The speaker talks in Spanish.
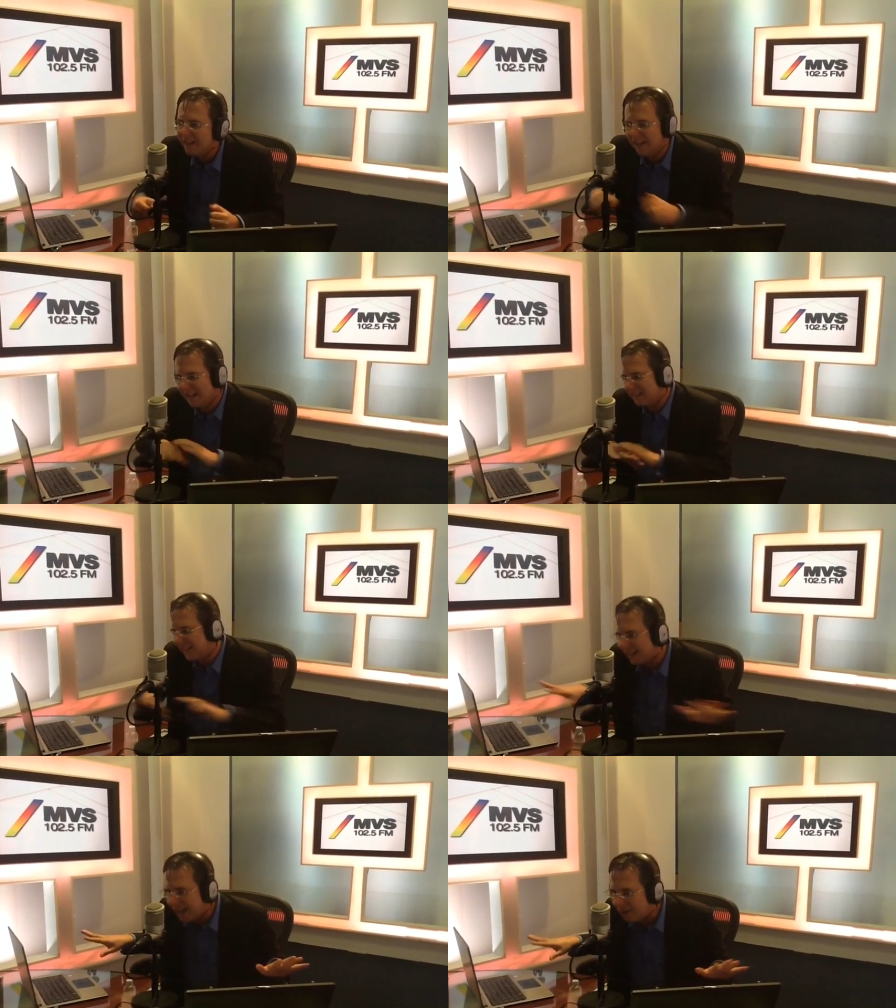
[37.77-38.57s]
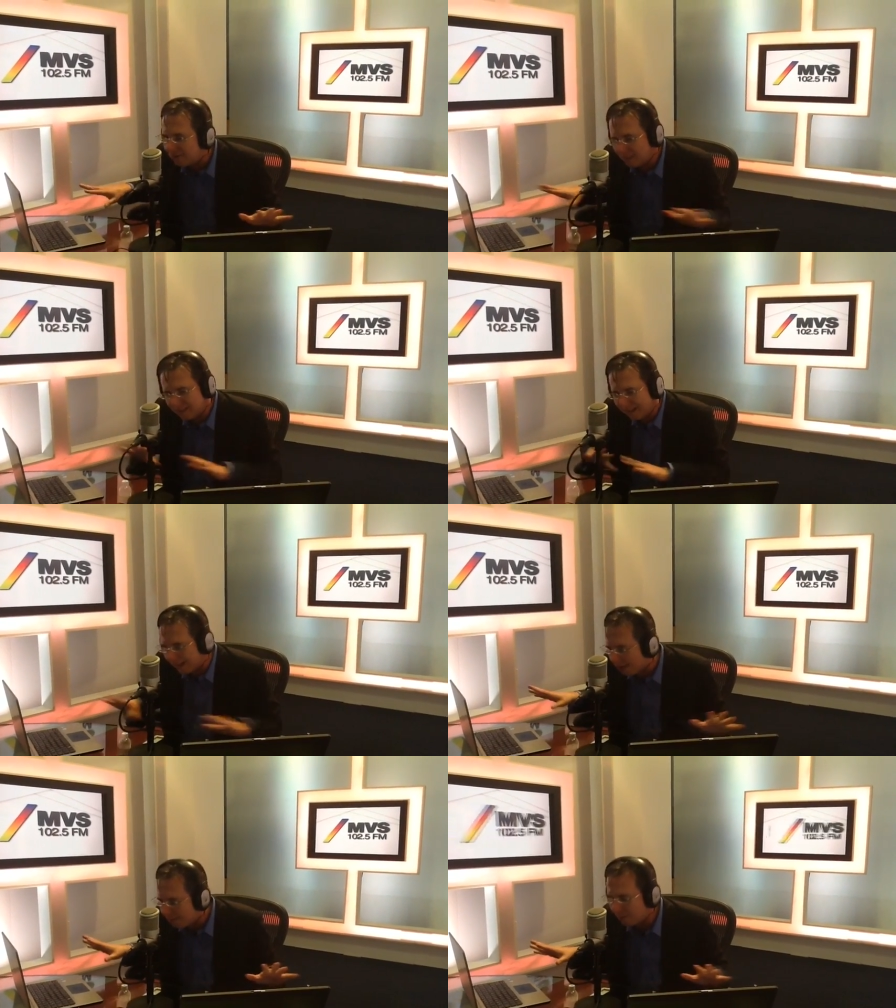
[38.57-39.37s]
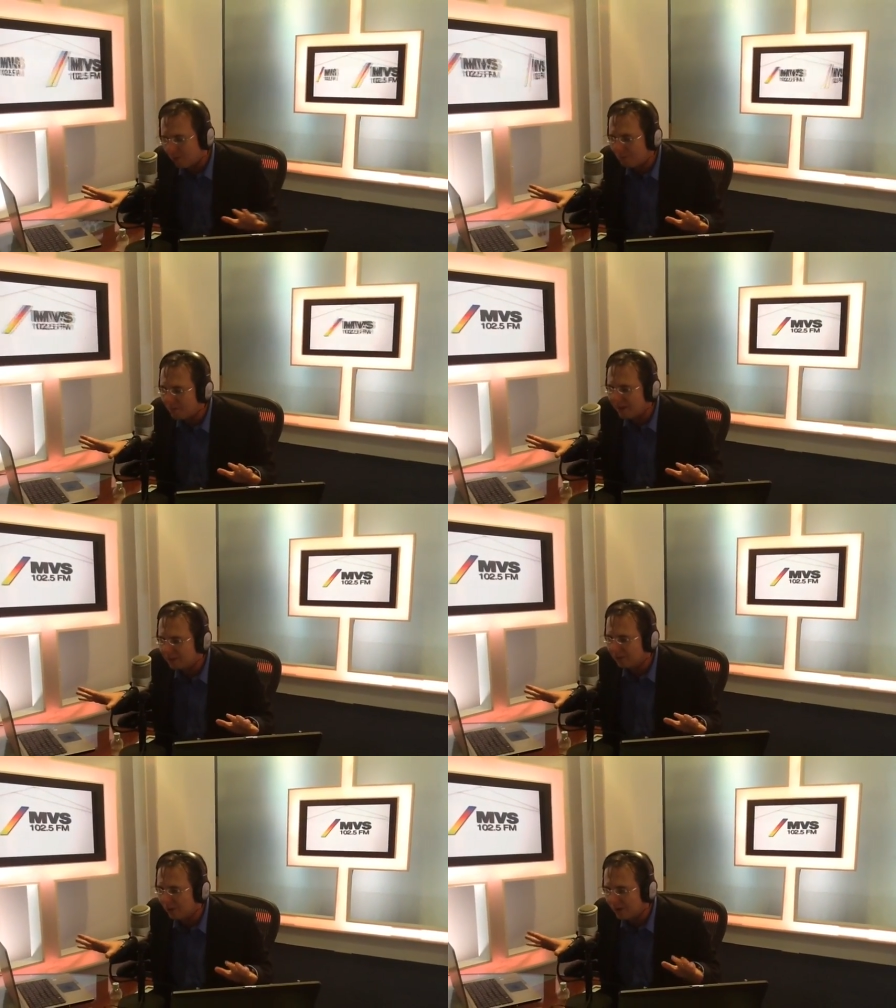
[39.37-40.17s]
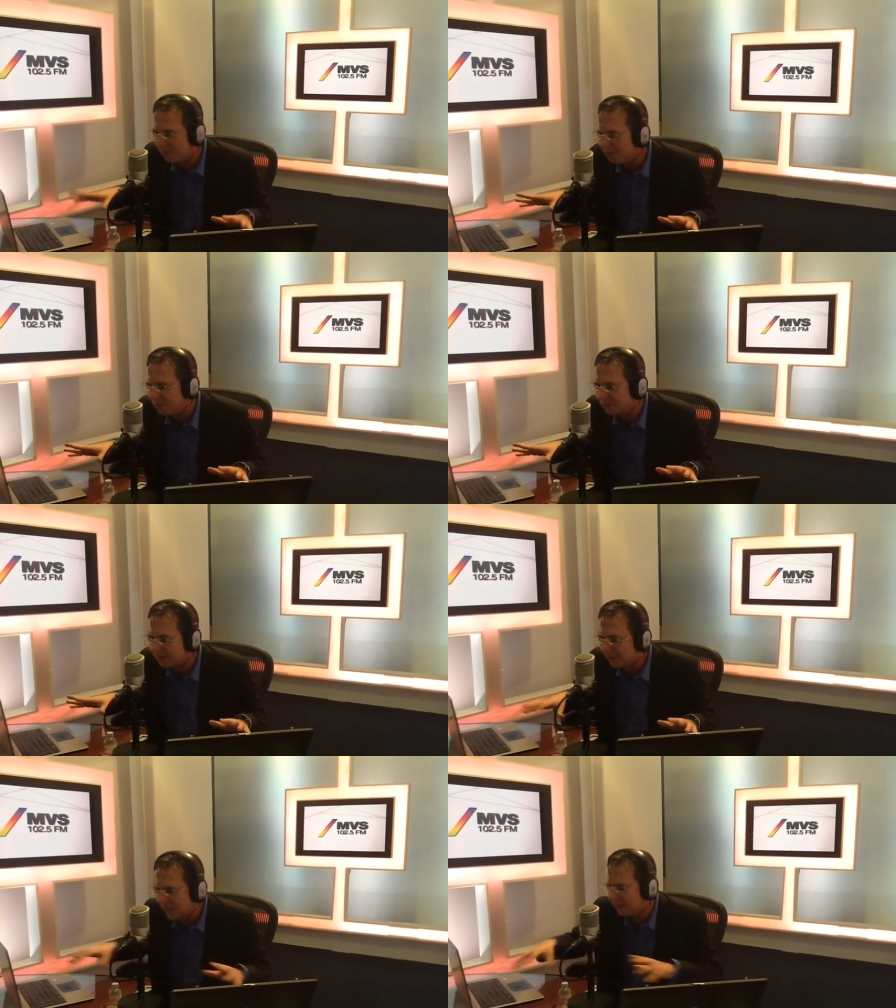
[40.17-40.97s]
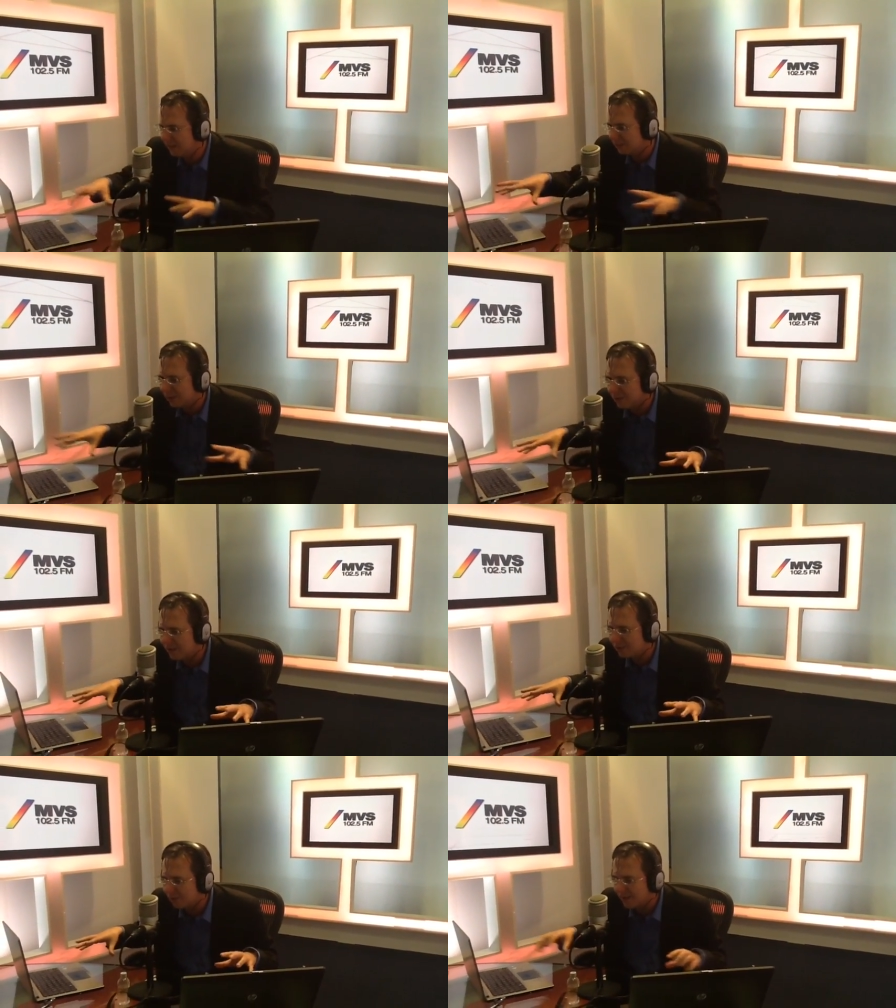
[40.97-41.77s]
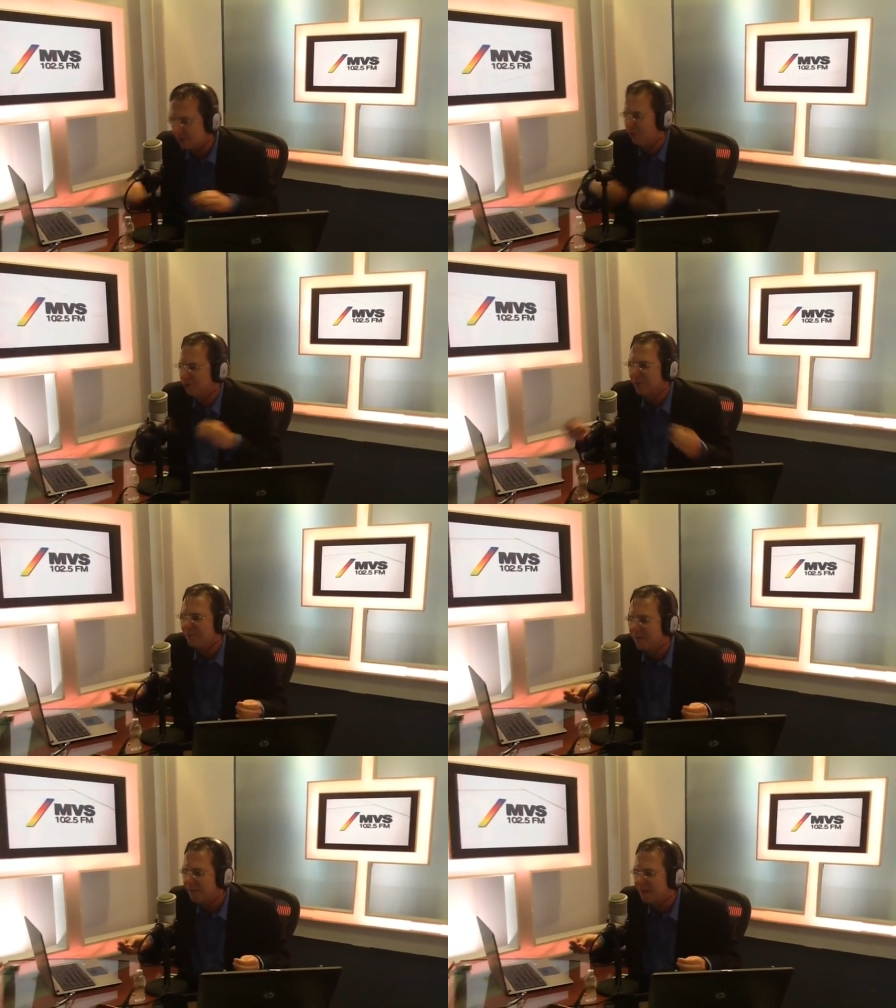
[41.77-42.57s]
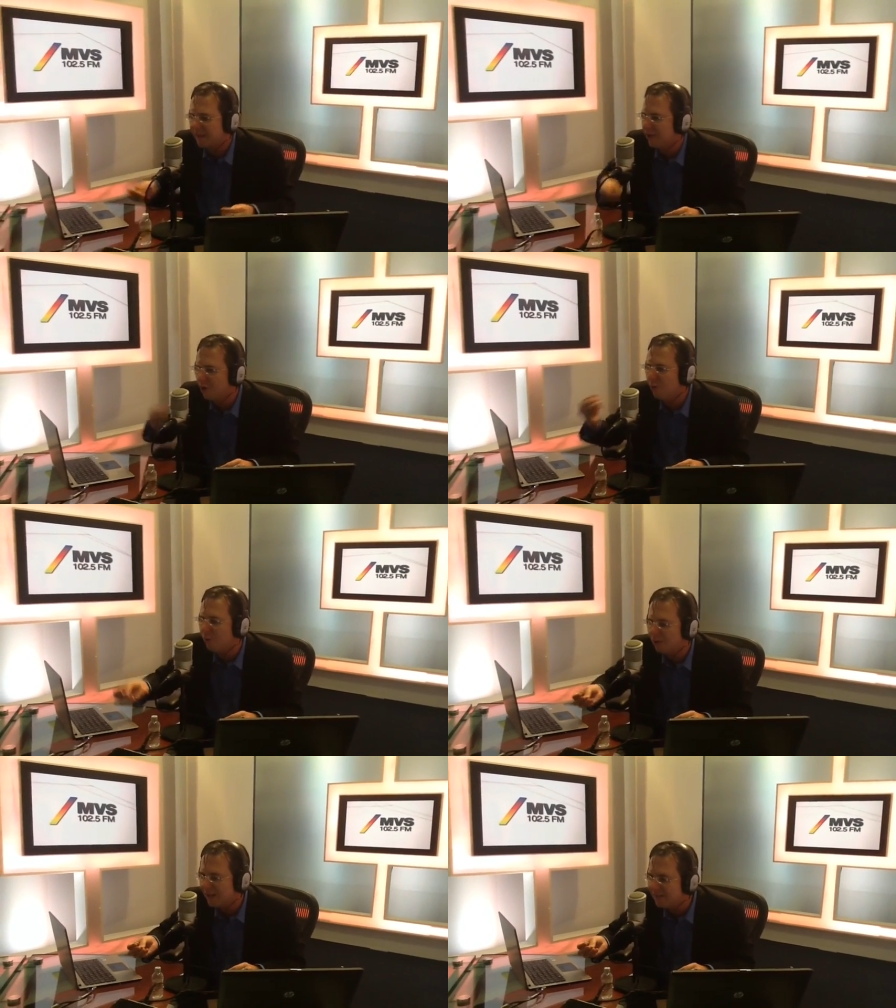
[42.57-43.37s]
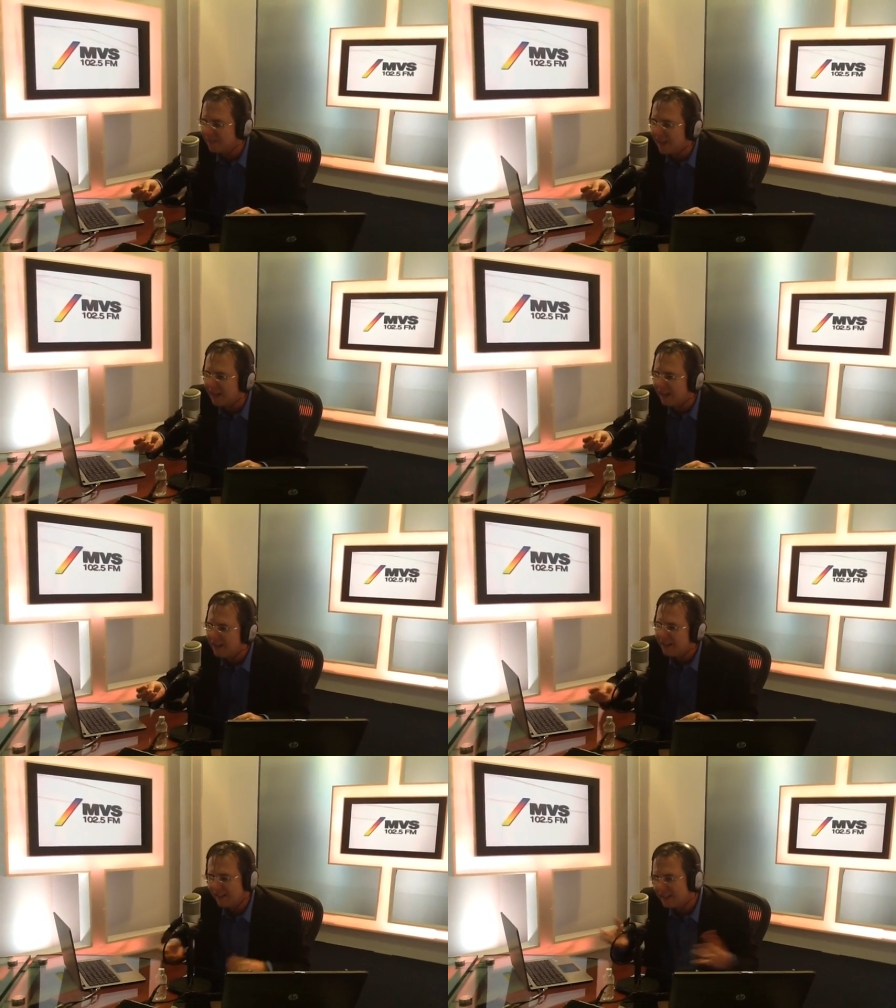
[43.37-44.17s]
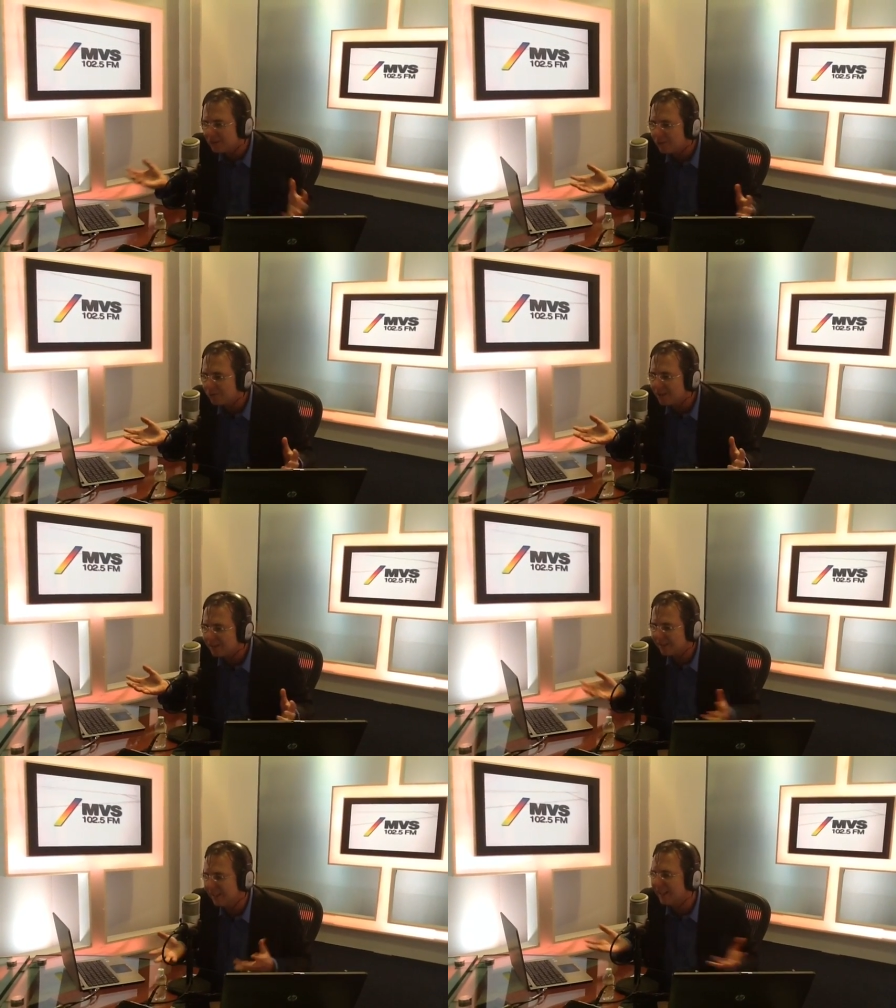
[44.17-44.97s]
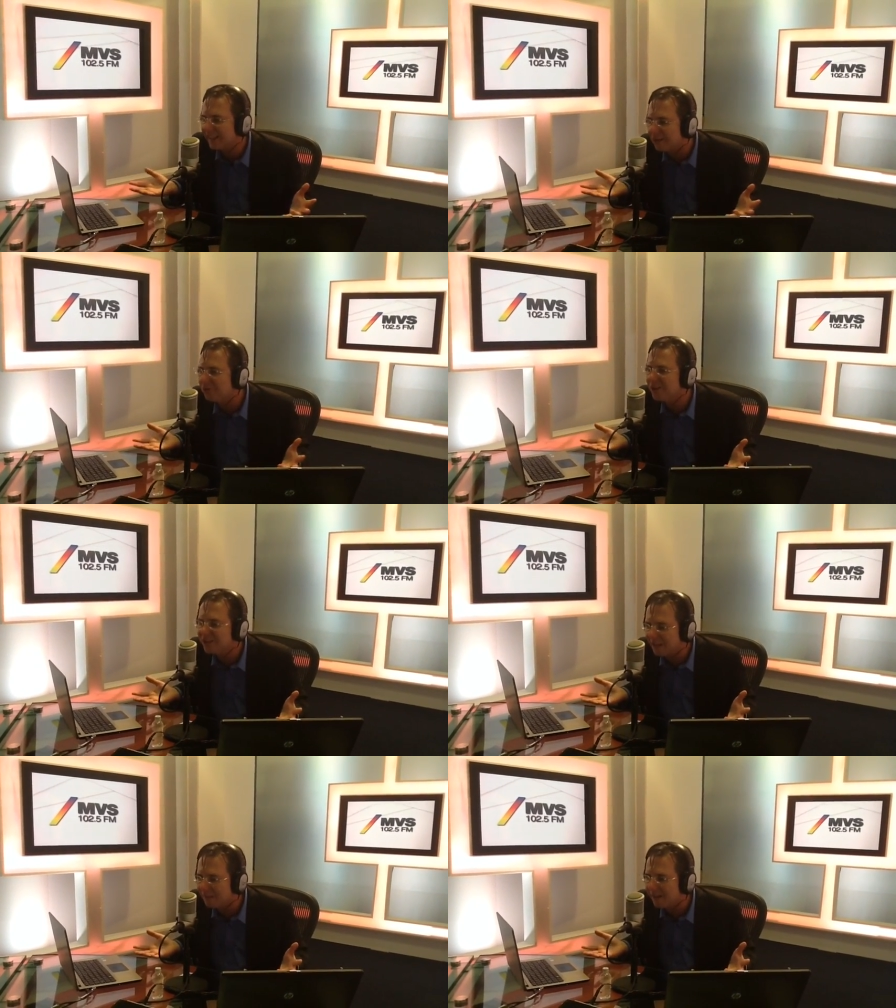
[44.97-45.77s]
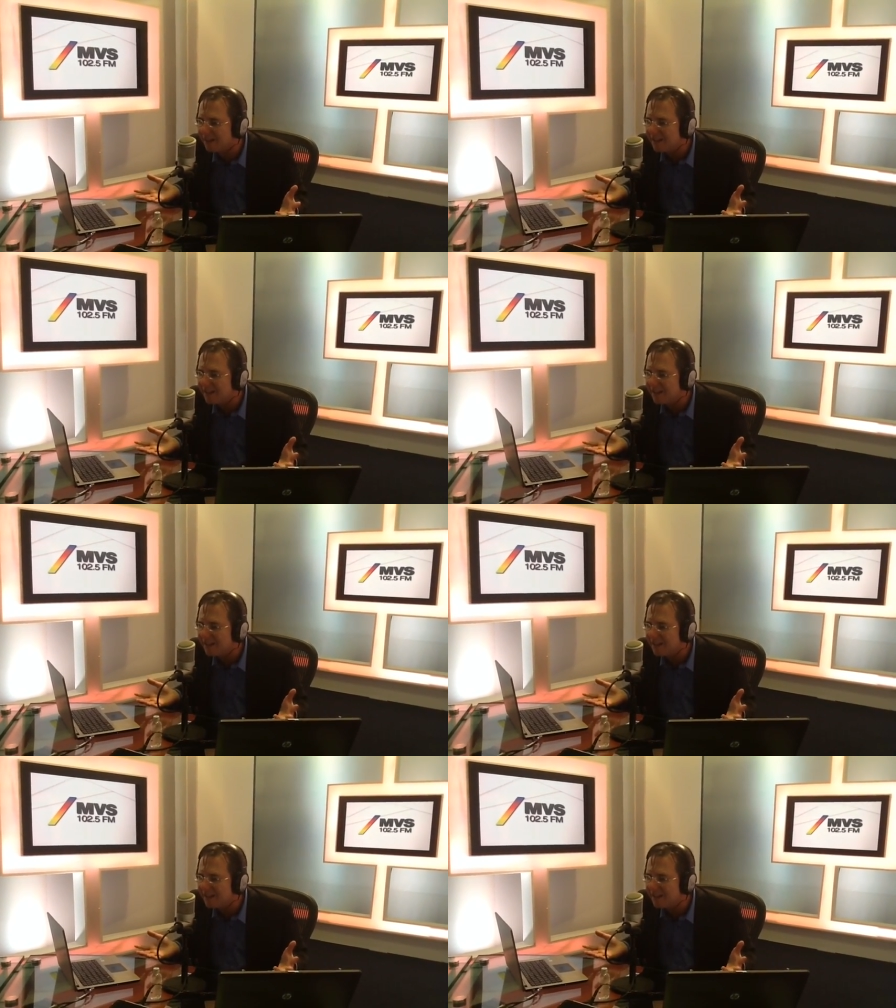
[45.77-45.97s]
que le cerraron, le cerraron por completo algunos restaurantes o algunas zonas, o simplemente no hubo clientela y entonces se quedaron sin chamba